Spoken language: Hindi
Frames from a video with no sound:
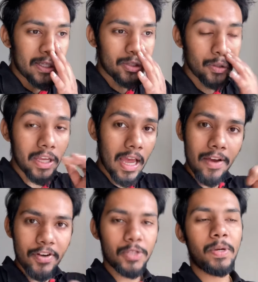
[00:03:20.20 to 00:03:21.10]
तो ये
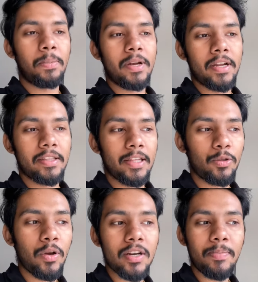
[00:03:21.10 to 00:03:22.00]
एवरेज पे डिपेंड करता है
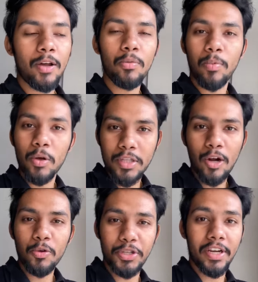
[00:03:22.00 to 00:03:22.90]
तो अगर मान लो बहुत
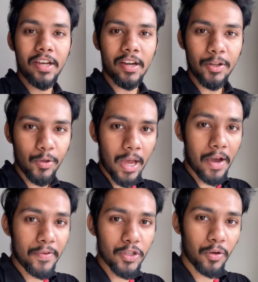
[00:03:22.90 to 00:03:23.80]
सारे लोग चीटिंग कर रहे हैं तो
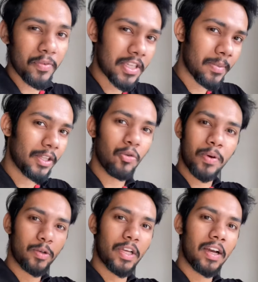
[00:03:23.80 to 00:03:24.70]
एवरेज ऑब्वियसली बातें
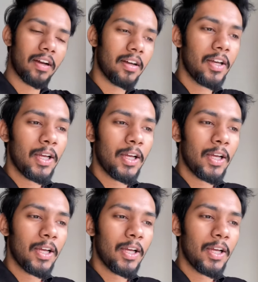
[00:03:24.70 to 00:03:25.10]
ऊपर हो जाएगा